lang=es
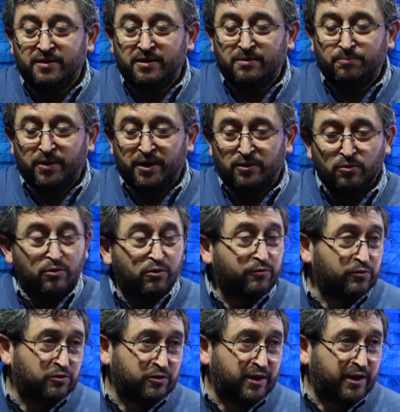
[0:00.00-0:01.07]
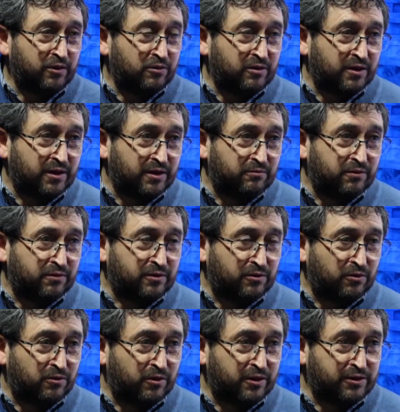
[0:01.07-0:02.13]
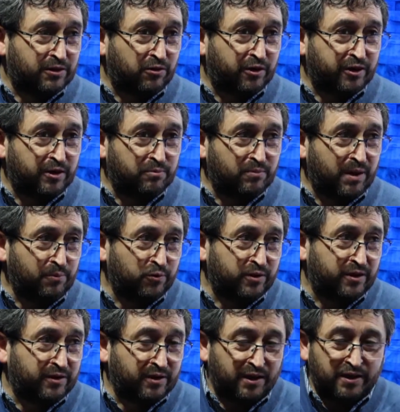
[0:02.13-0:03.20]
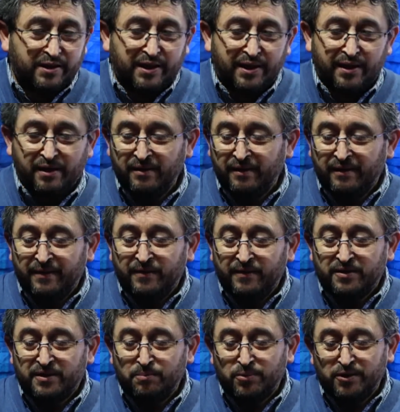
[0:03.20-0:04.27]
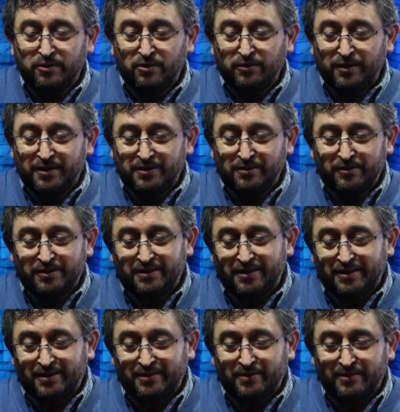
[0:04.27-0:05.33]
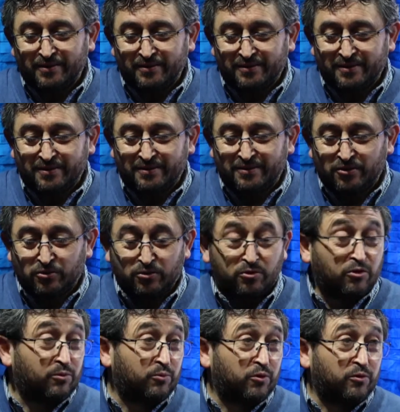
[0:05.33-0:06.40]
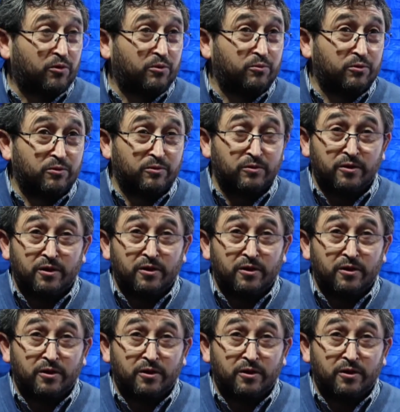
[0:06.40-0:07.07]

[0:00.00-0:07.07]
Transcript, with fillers: y para todos los funcionarios de nuestro Liceo Reyes Mapu y en realidad siempre yo lo he dicho, si nosotros como,